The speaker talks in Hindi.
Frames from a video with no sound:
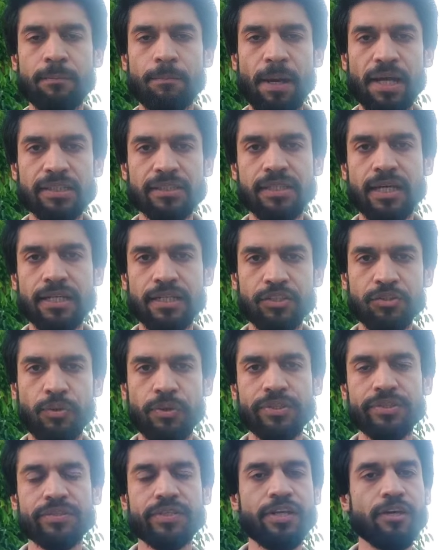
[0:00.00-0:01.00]
पाकिस्तान की जो
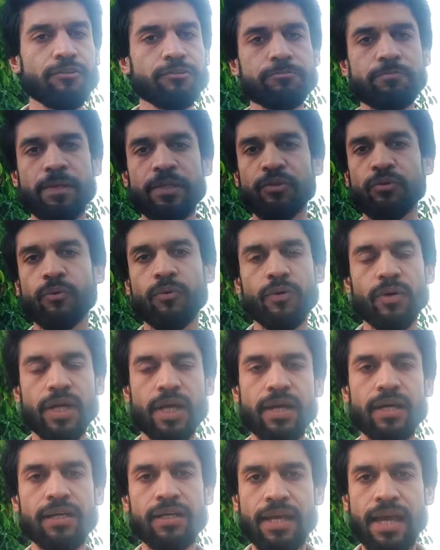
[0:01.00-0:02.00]
हिस्ट्री है उसमें दोनों
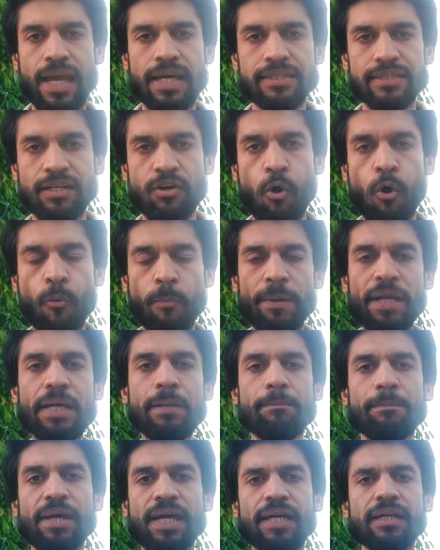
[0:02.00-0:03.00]
का एज एन
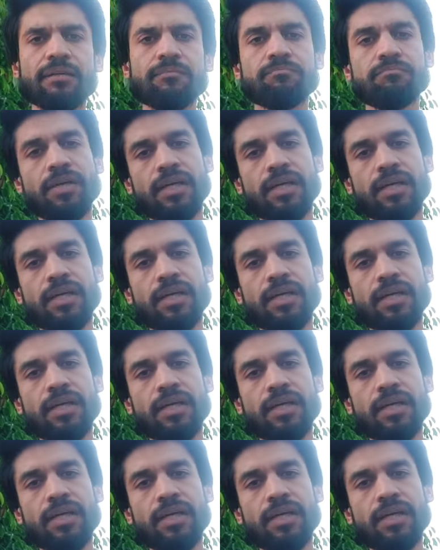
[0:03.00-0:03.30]
ओपनिंग पेयर